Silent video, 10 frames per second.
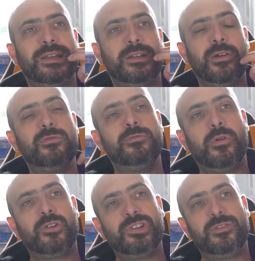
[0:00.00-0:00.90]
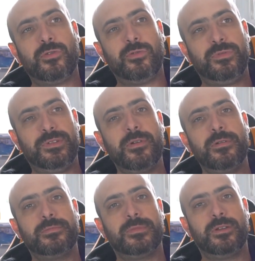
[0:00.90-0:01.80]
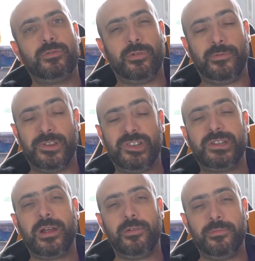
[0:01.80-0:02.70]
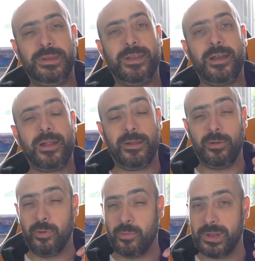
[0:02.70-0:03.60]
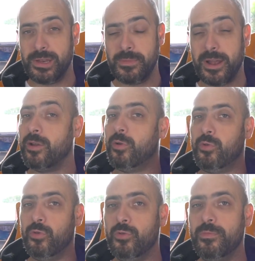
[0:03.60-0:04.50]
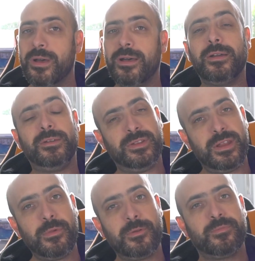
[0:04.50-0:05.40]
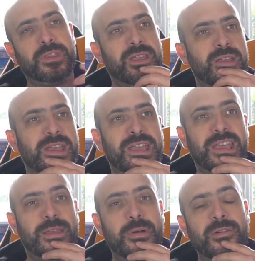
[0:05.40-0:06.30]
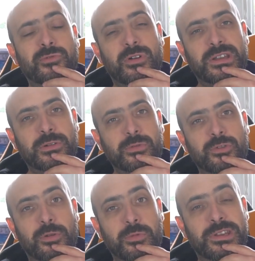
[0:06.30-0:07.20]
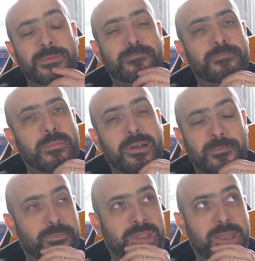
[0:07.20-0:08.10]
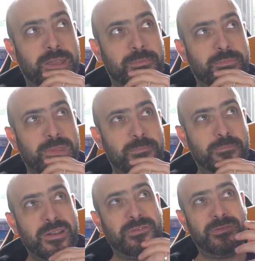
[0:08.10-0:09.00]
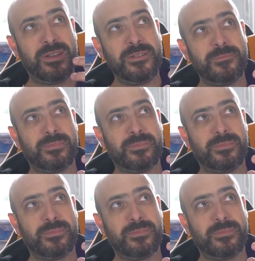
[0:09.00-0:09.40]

quand vous vous branchez sur le vivant, sur le végétal, le minéral, le monde animal, l'humain évidemment, et eh ben vous vous rendez compte que le monde est pas bas parfait